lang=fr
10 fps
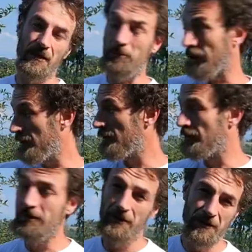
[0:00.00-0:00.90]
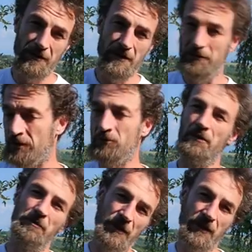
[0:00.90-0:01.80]
Et après, euh, ça vire tout
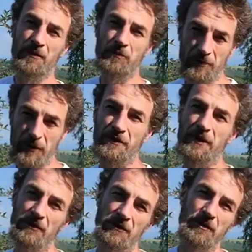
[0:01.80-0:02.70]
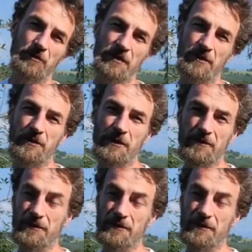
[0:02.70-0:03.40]
en même temps. Pour mes rotations, c'est plus simple. Quoi.